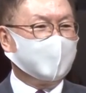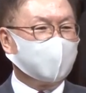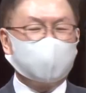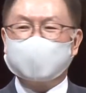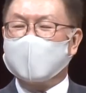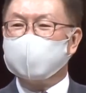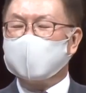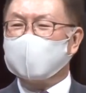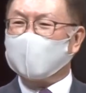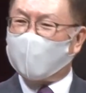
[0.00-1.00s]
거기
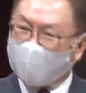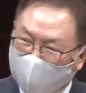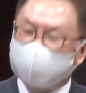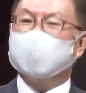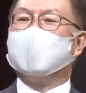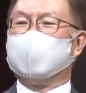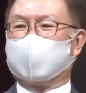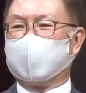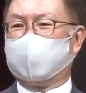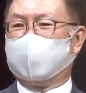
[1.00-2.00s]
가면은 꼭 하는 게 있어요.